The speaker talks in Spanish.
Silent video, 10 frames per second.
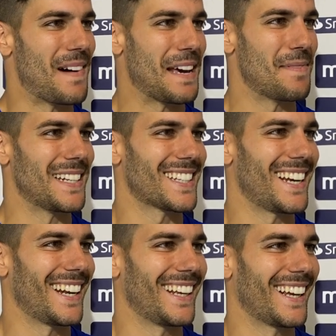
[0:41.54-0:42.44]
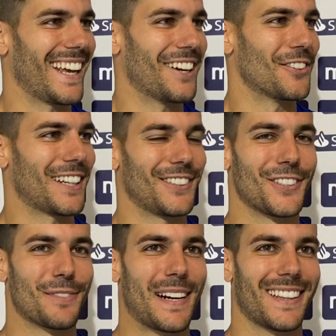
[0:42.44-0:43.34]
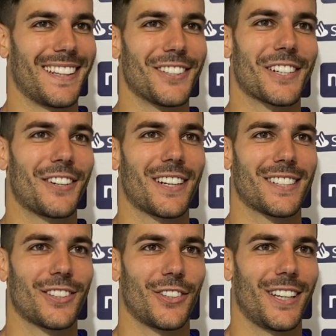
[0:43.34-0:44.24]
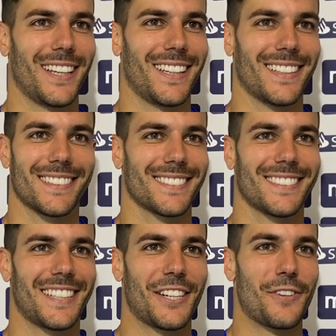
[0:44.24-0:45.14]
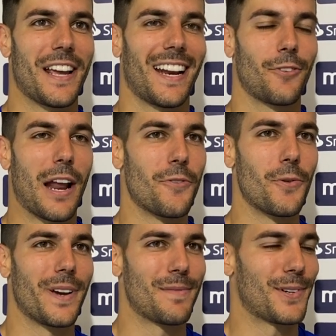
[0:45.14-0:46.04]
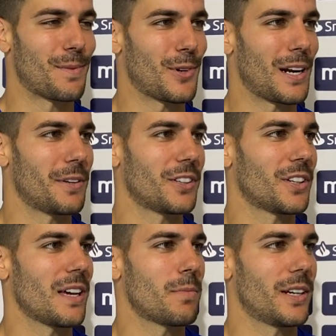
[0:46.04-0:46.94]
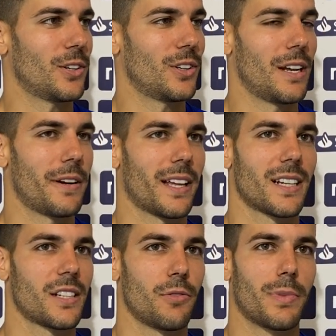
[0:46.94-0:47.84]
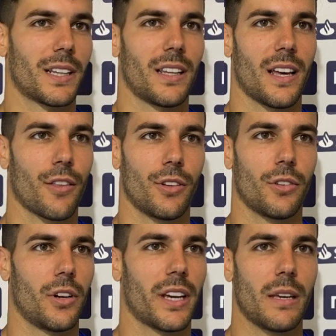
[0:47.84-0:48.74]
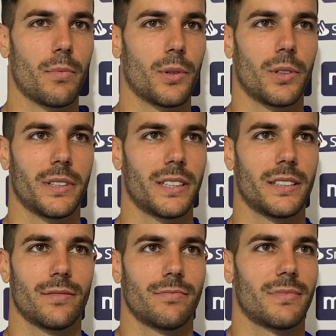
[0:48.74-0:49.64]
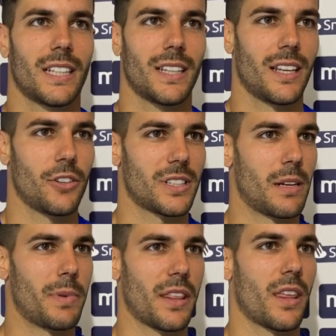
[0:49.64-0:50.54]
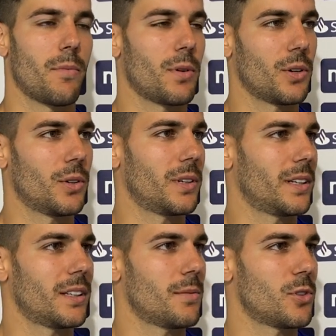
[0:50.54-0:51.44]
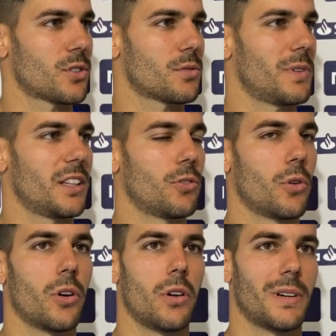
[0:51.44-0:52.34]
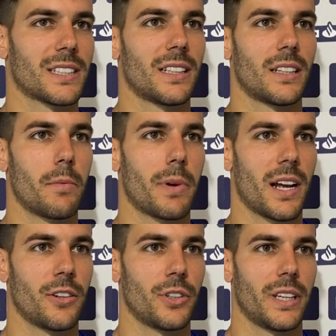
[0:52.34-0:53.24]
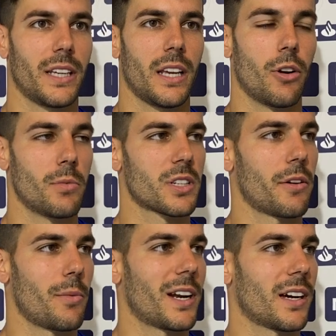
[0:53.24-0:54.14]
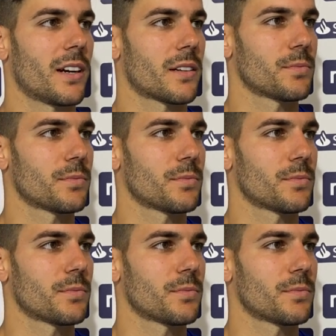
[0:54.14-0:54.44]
para pensar en, otros partidos, creo que estoy en, una nube por, por, la victoria, pero la verdad que ha sido un partidazo de todo el equipo. ya te digo, desde el principio hemos metido un gol bastante temprano y lo hemos sabido manejar.